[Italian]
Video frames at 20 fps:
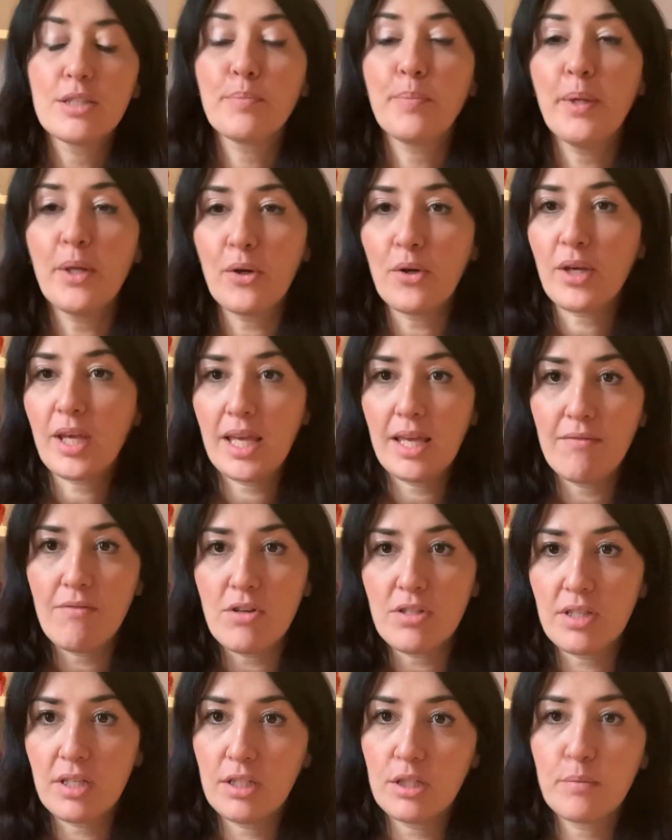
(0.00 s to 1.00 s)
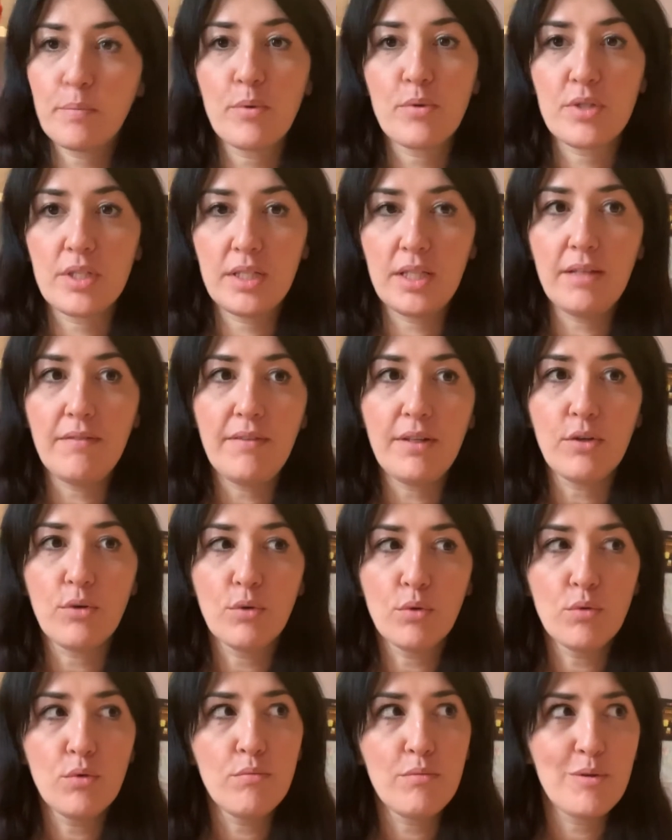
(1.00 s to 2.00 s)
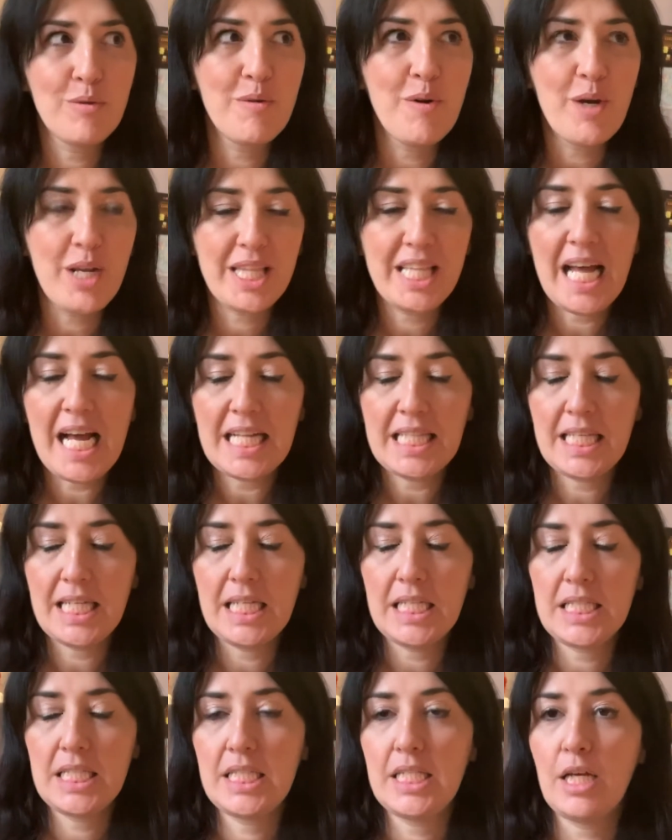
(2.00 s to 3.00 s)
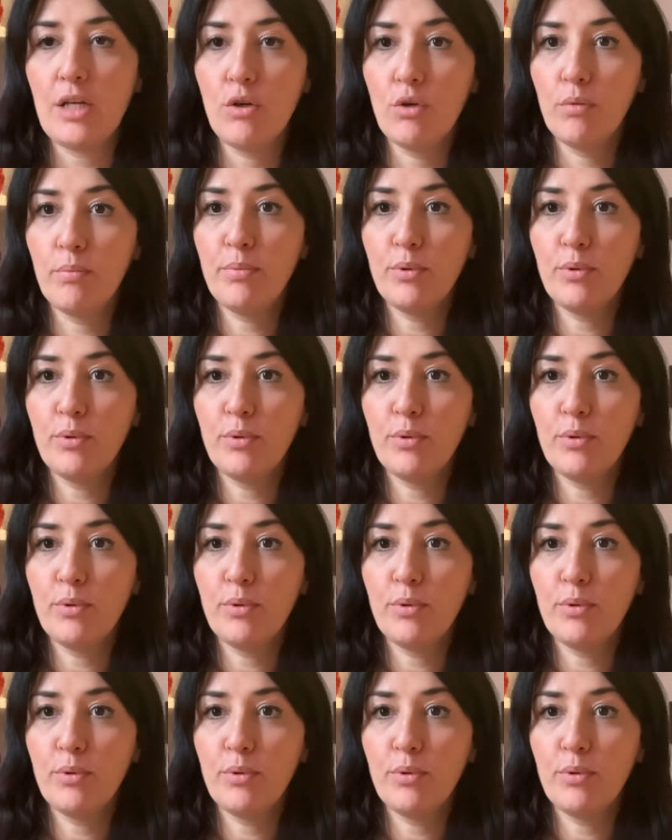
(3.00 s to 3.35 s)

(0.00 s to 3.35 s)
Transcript: Spero che i vostri dispositivi con cui mi guardate siano